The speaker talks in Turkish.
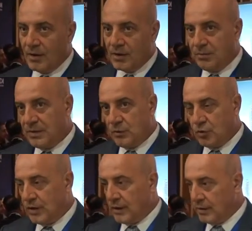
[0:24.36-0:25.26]
Şimdi biz
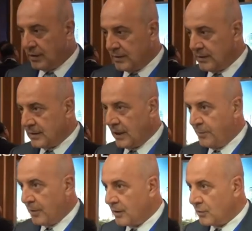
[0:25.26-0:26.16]
3 senedir
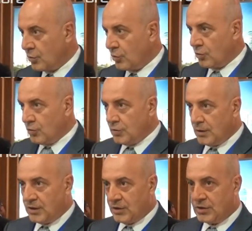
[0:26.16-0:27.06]
Cityscape'e katılıyoruz.
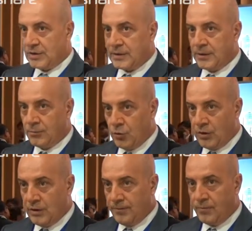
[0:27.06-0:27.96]
Açıkçası bu
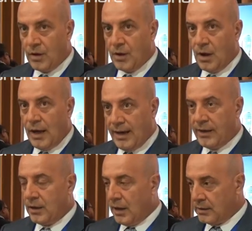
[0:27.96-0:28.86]
yıl her
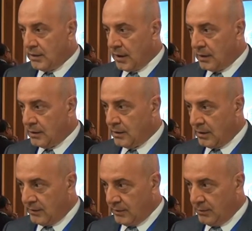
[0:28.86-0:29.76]
yıl artarak
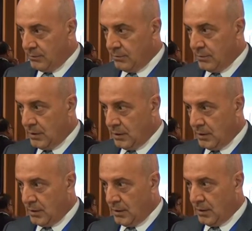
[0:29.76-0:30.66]
katılım
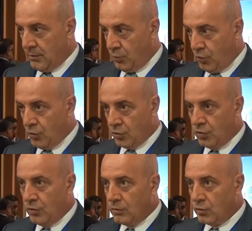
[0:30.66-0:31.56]
e,
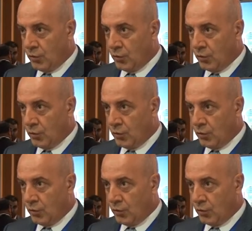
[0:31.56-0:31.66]
büyüyordu.